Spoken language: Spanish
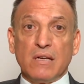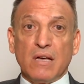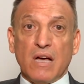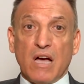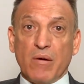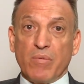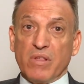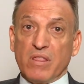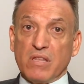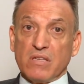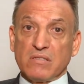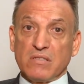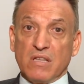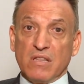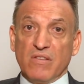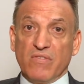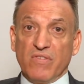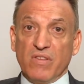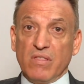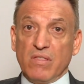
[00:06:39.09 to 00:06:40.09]
a veces de
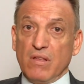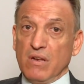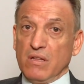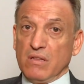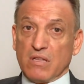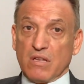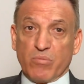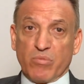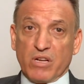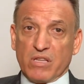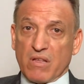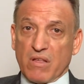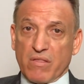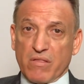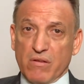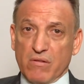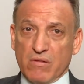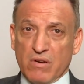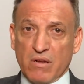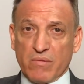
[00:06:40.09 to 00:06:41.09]
difícil
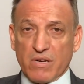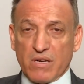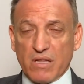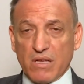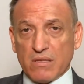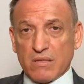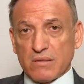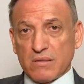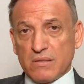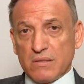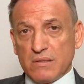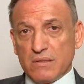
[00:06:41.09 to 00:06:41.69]
interpretación, la verdad.